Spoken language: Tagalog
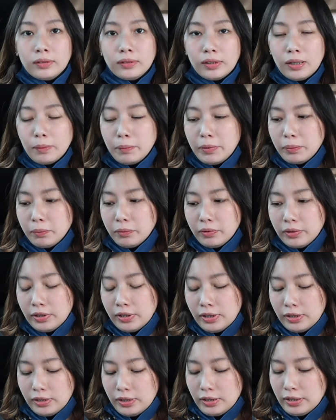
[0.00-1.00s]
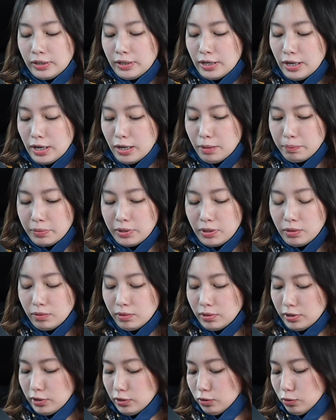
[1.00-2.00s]
Kabit muna natin kay Happy
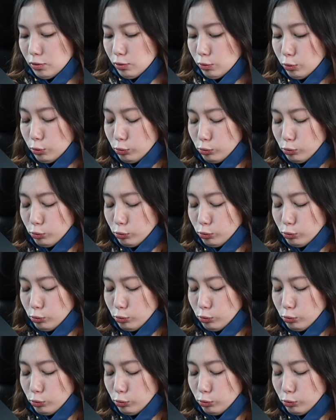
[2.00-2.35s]
yung kanya.